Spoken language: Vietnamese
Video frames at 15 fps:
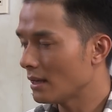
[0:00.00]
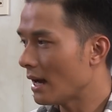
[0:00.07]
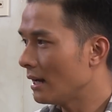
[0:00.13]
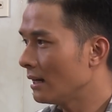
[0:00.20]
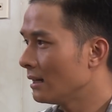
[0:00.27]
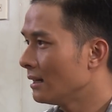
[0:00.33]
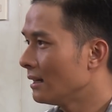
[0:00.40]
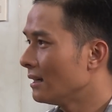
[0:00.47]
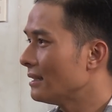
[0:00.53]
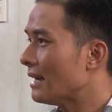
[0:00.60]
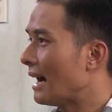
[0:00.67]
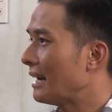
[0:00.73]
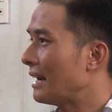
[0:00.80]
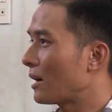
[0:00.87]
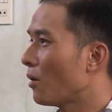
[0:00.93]
dạ.
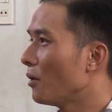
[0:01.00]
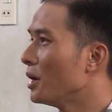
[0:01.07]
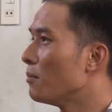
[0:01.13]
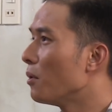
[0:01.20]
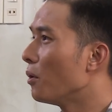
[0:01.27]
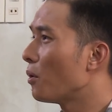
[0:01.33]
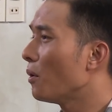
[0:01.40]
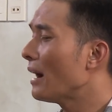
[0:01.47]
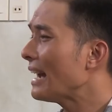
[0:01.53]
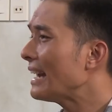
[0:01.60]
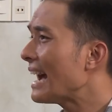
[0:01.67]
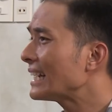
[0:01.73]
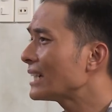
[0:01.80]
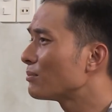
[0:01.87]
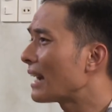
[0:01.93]
dạ là con yêu một người con gái
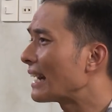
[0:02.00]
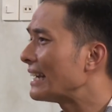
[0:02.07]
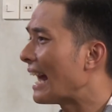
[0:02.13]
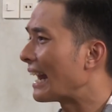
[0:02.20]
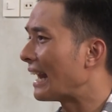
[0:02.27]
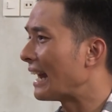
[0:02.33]
khác trong căn nhà